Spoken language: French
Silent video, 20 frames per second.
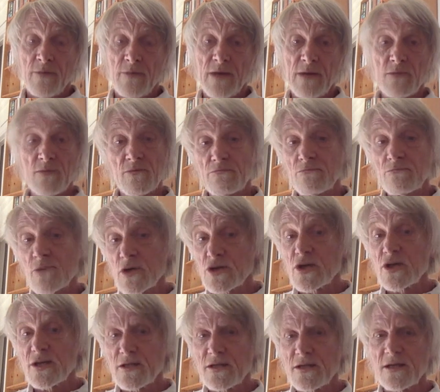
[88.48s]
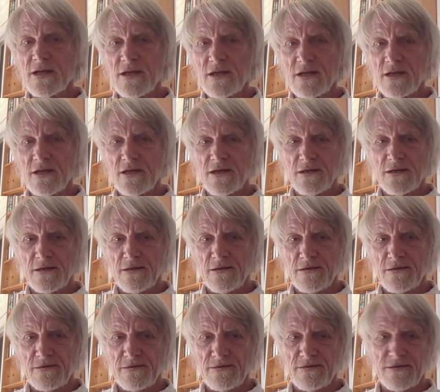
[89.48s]
ben, Moi, j'ai
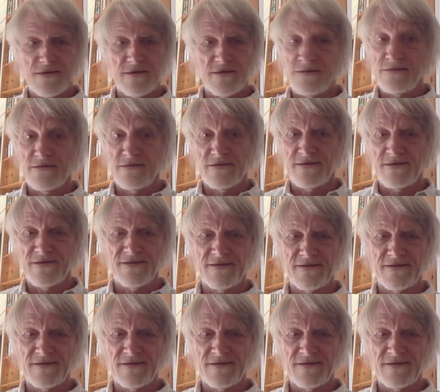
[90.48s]
été euh,